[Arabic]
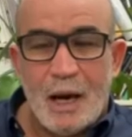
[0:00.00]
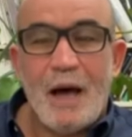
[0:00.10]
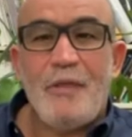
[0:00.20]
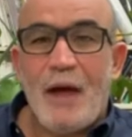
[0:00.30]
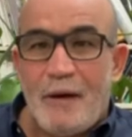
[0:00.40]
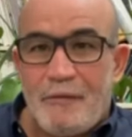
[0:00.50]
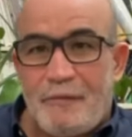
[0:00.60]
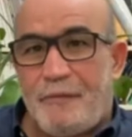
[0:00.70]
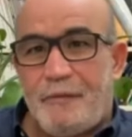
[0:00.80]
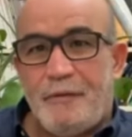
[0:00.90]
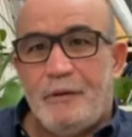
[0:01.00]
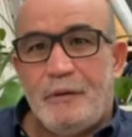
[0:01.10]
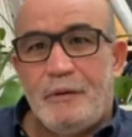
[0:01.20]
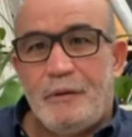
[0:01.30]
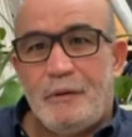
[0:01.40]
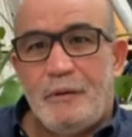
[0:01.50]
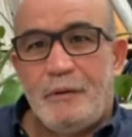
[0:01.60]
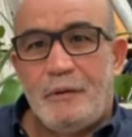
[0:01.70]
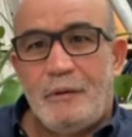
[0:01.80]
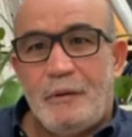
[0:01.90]
أضعف
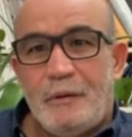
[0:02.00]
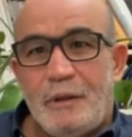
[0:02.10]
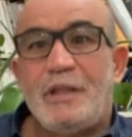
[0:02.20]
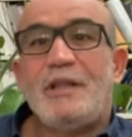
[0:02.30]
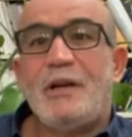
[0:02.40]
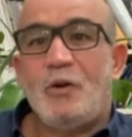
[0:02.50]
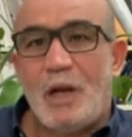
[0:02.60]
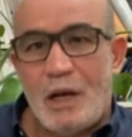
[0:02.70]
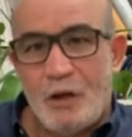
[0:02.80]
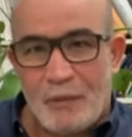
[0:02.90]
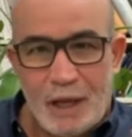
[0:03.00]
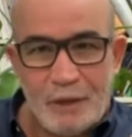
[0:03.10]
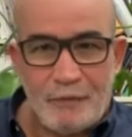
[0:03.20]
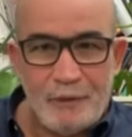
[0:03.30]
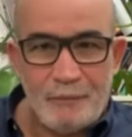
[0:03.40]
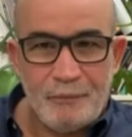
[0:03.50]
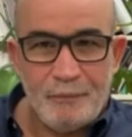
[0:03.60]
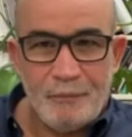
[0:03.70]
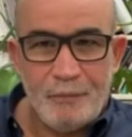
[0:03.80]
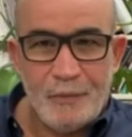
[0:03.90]
الجزائر كلها اليوم ضعيفة
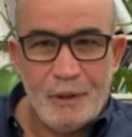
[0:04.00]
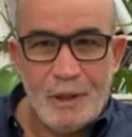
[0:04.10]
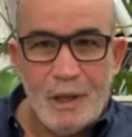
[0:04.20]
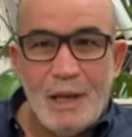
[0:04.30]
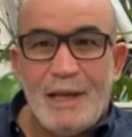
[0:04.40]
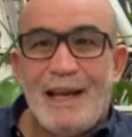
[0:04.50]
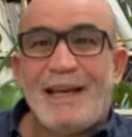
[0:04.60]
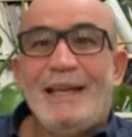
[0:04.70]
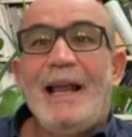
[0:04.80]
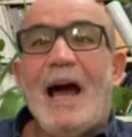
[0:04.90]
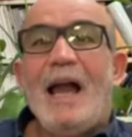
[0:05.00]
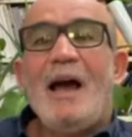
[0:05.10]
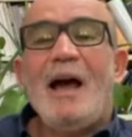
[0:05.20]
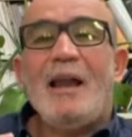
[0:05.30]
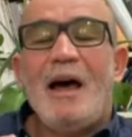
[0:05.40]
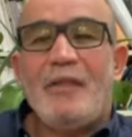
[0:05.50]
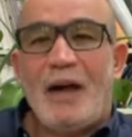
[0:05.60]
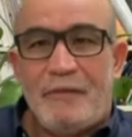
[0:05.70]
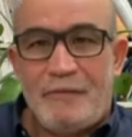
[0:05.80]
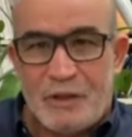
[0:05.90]
لكن الحلقة
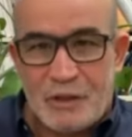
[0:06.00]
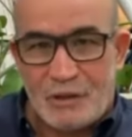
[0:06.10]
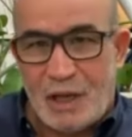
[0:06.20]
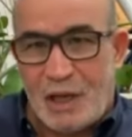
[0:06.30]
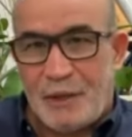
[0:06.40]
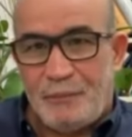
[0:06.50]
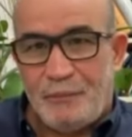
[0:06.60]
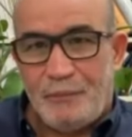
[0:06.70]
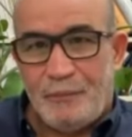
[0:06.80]
الأضعف في الجزائر